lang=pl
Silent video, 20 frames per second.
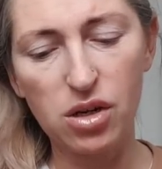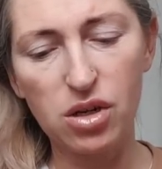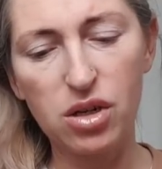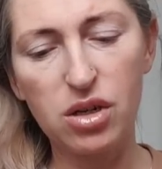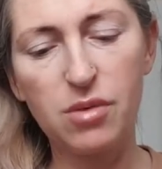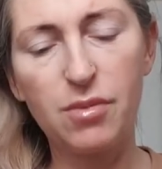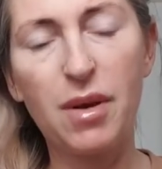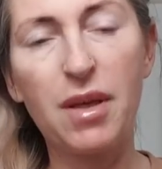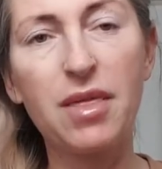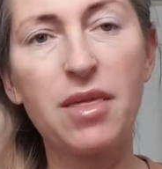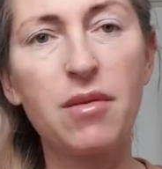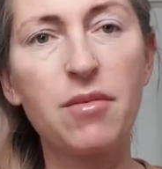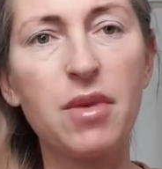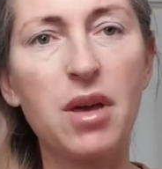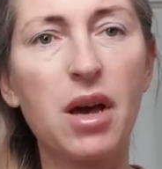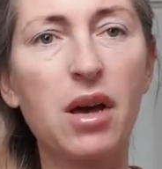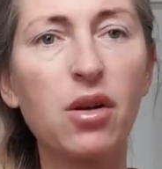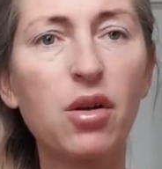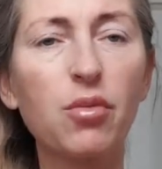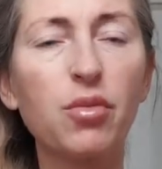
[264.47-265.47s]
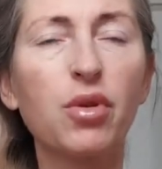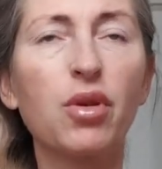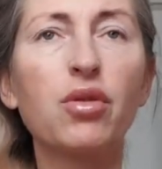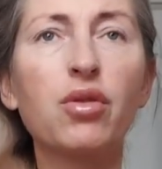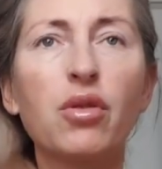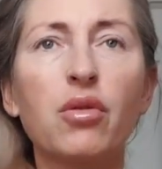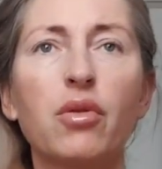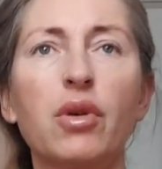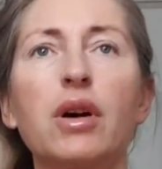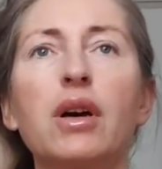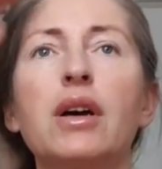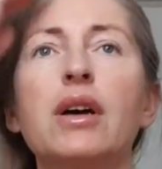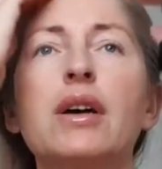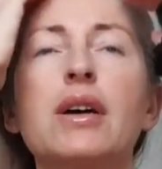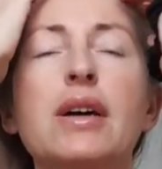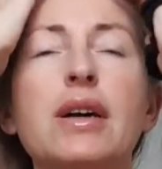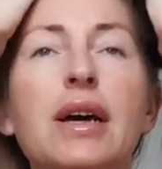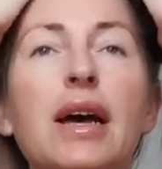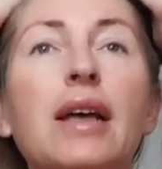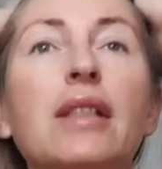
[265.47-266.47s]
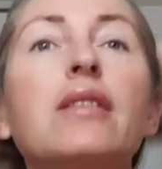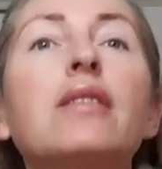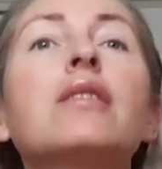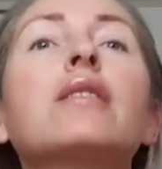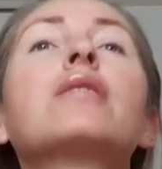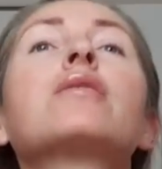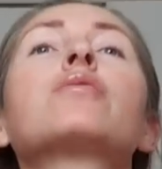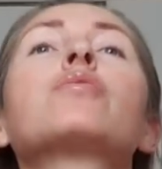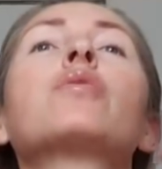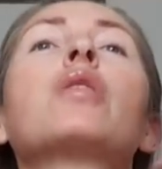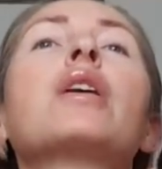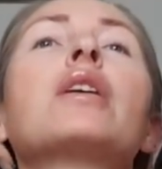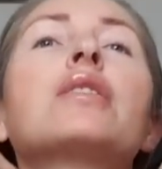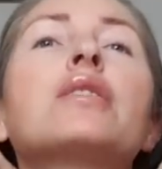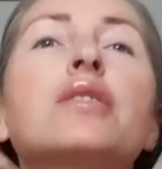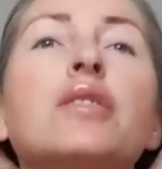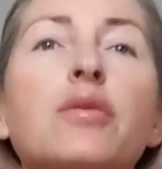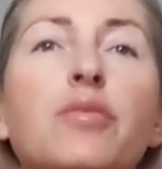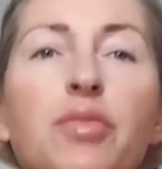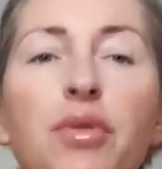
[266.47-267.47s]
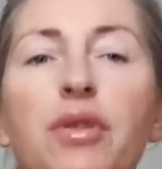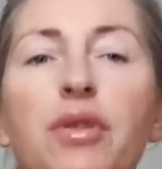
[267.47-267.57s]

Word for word: czyli będę miała robioną e, henne, słuchajcie,